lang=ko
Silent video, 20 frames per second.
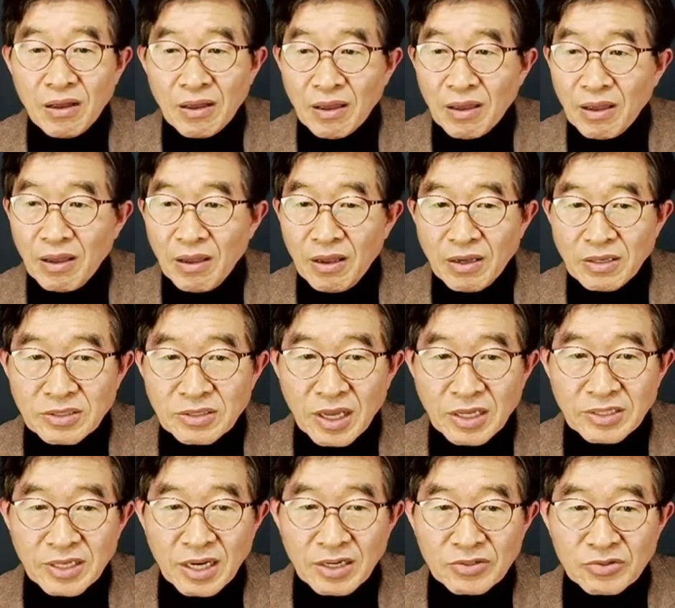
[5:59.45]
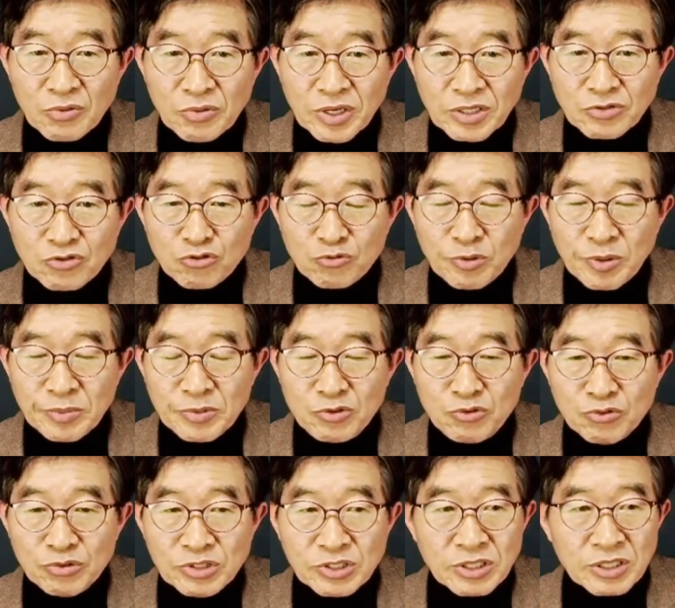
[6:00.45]
예? 대장동의 주범
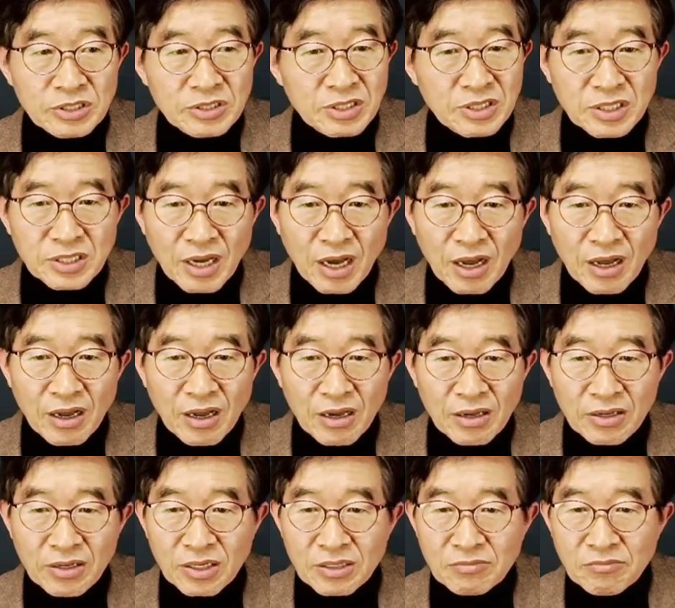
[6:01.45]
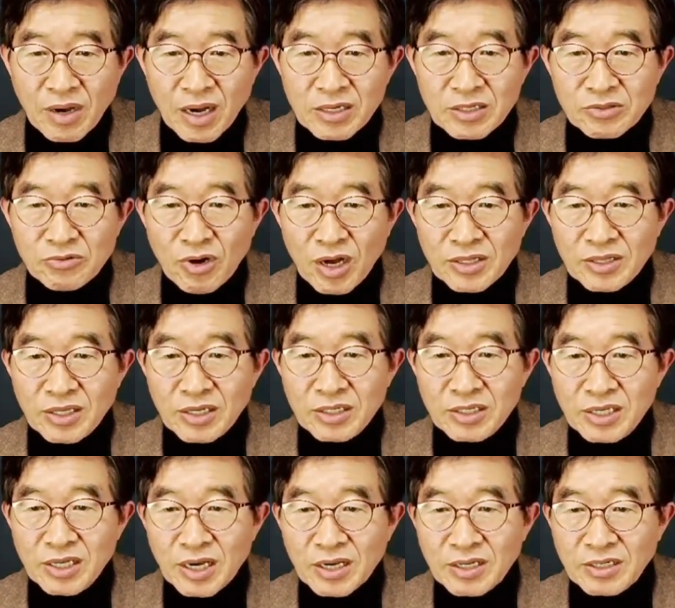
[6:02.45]
윤석열이다. 이런 말도 안
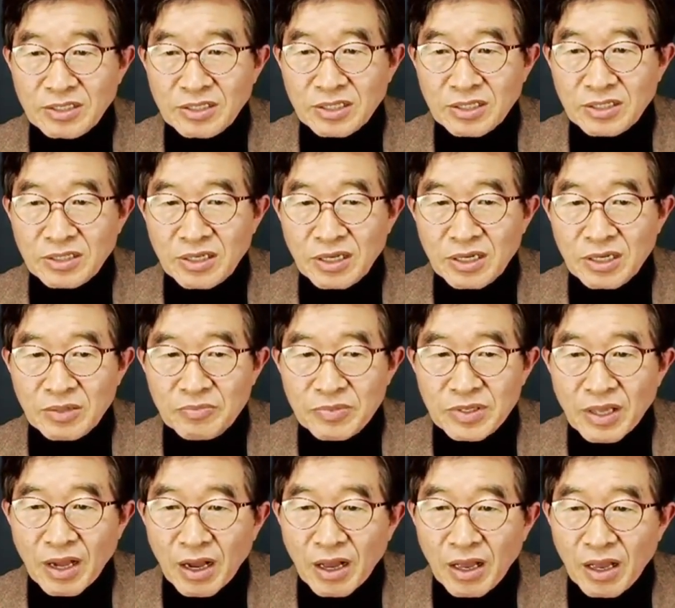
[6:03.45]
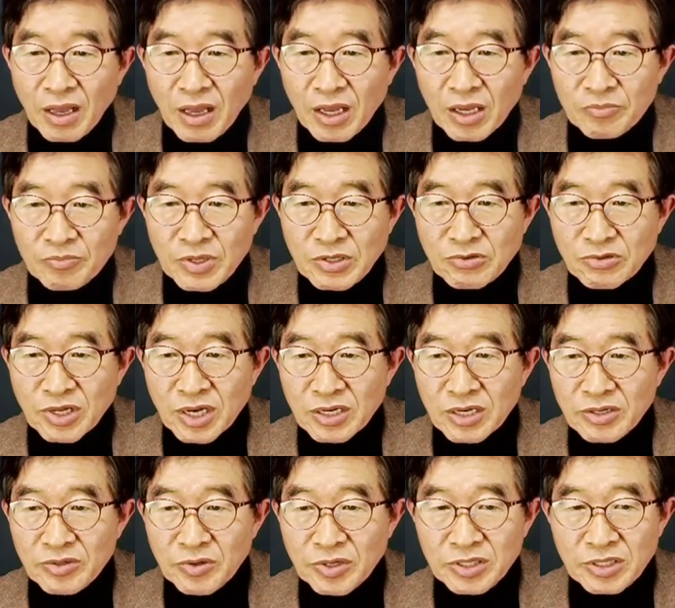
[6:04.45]
되는 이야기를 찌끄린 겁니다. 민주당
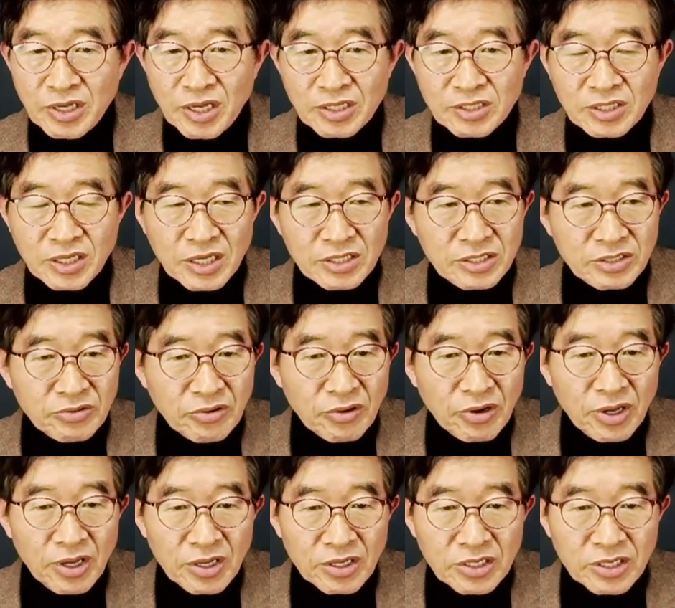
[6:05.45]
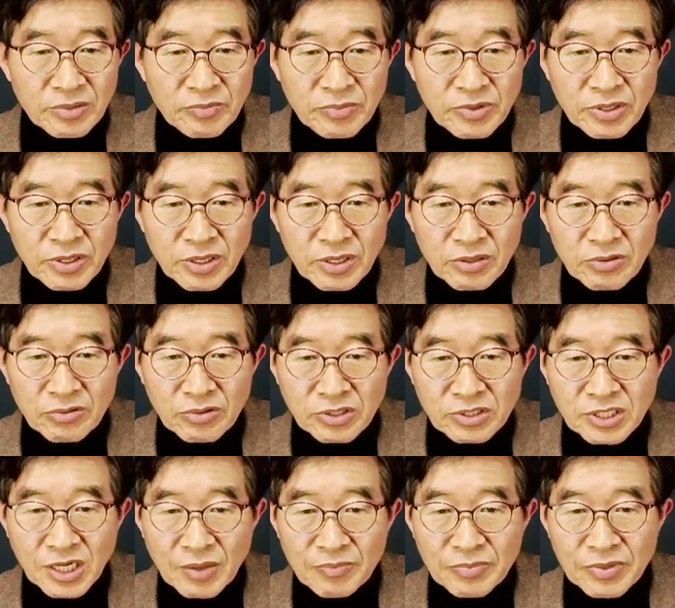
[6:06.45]
의원들의 제지로
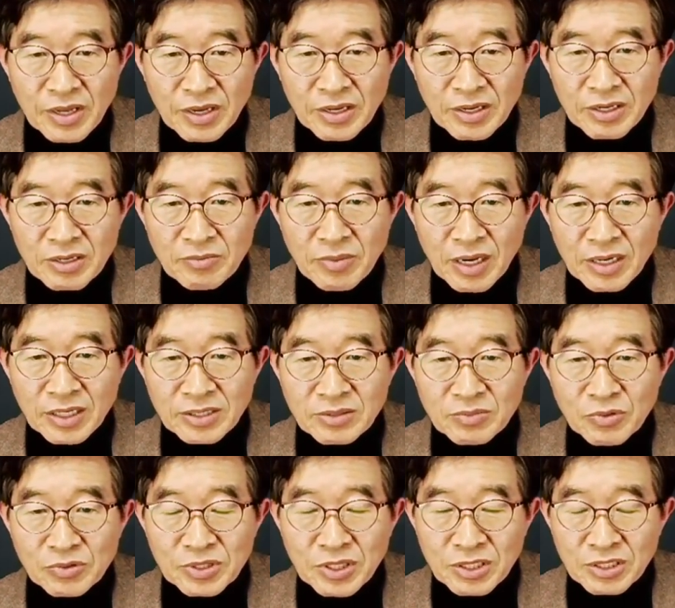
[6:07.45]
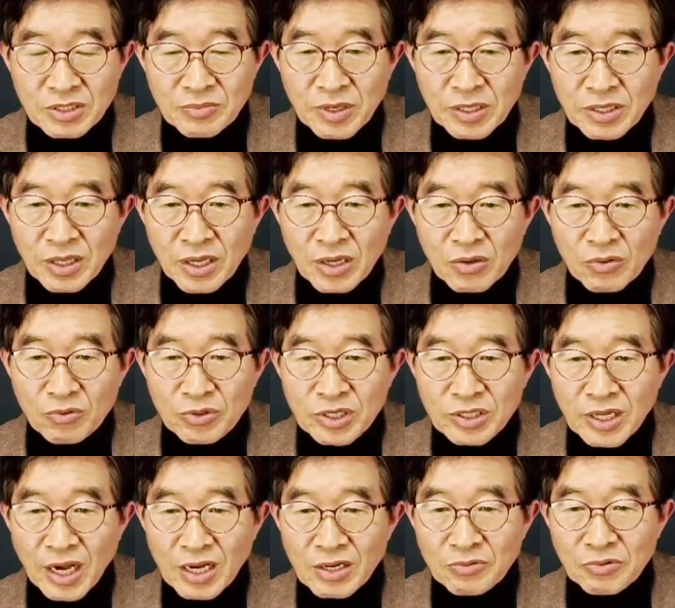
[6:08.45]
김경률은 3대거를 말하지 못했지만
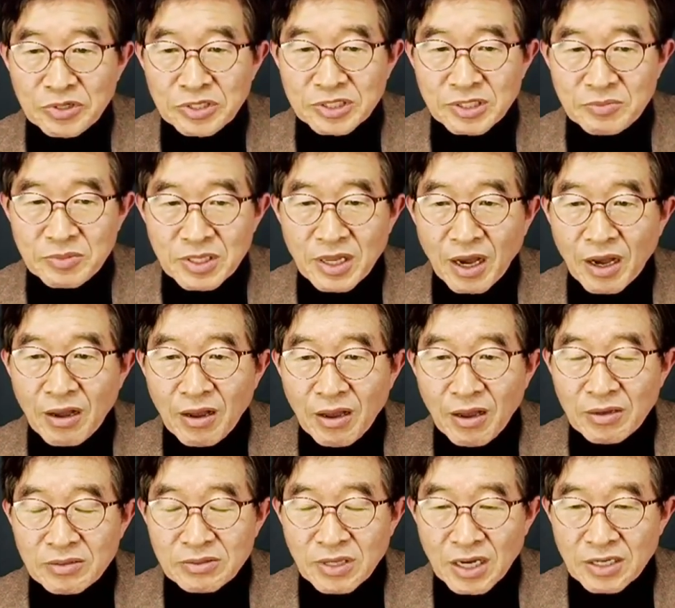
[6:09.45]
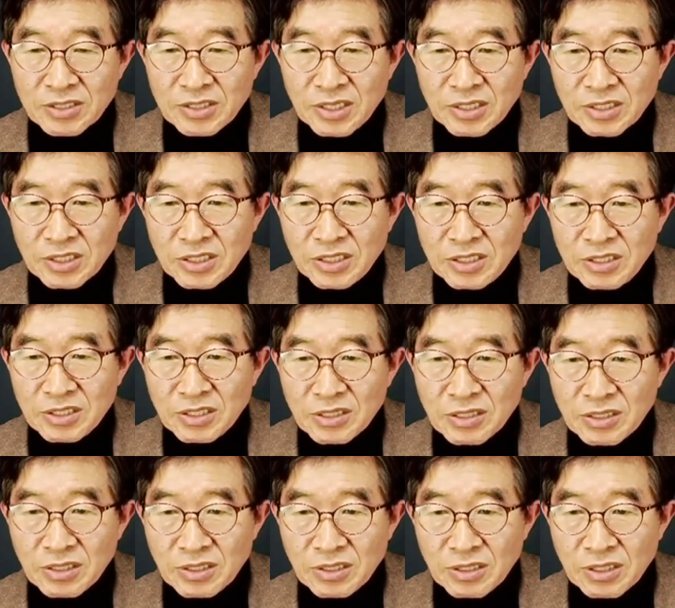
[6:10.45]
우리는 알고 있습니다. 당시에
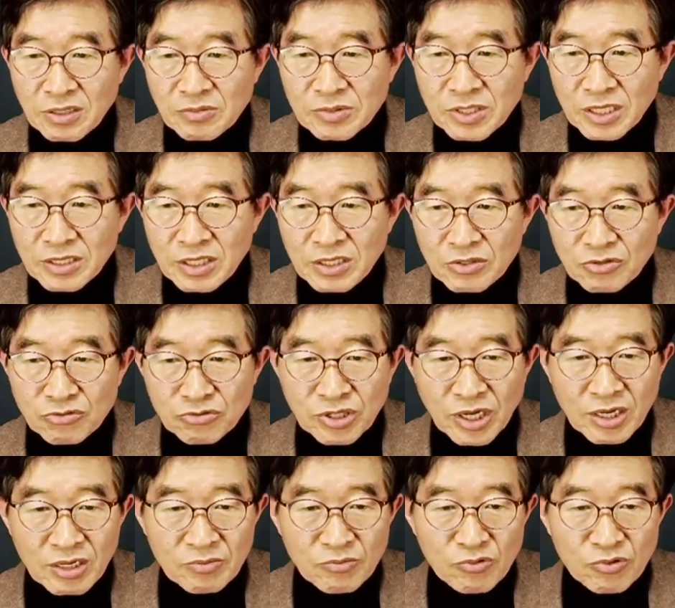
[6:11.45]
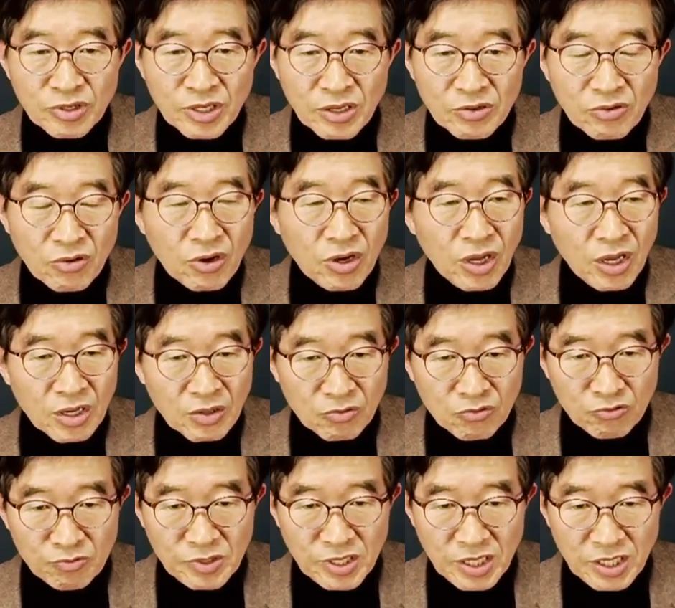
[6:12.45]
친정권 검사들이 수사를 뭉개고
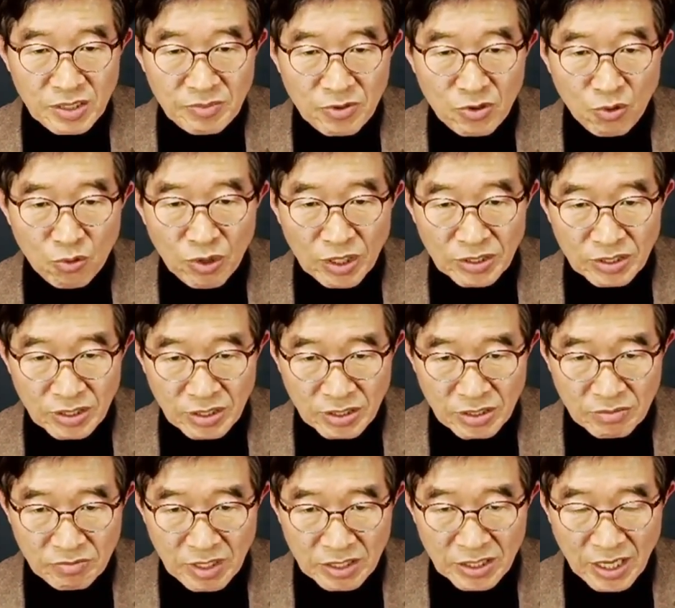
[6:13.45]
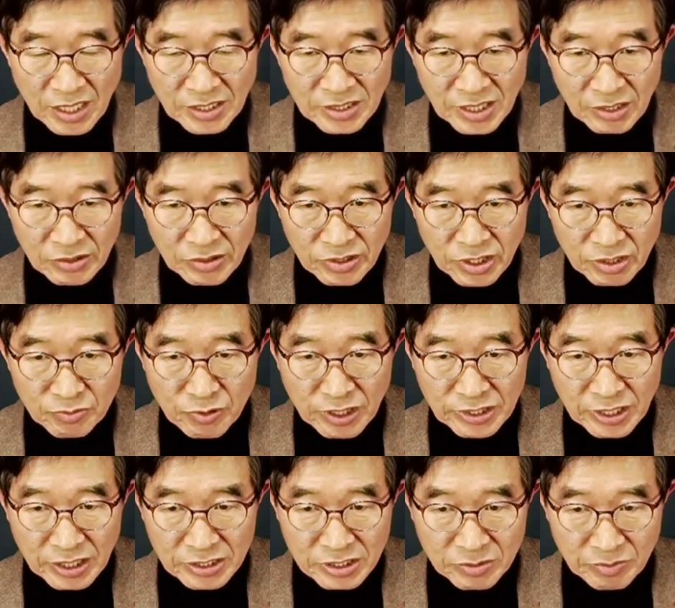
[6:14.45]
국민의힘 요구한 특검마저 한상
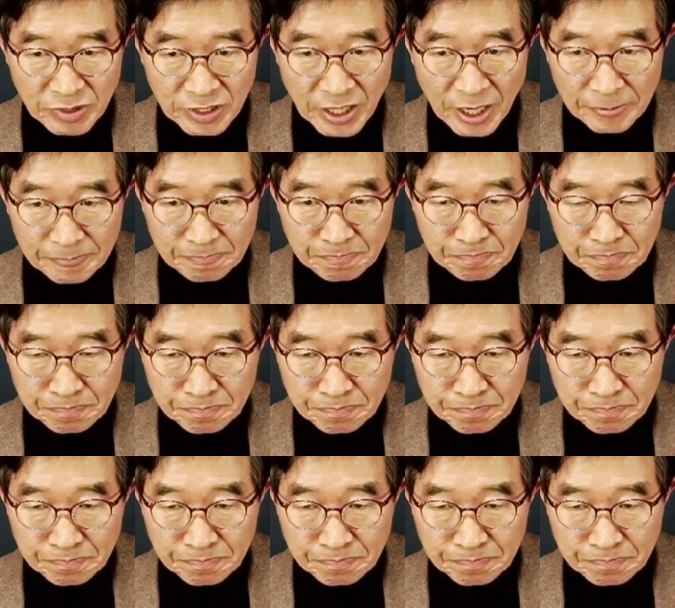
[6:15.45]
거부하지 않았습니까?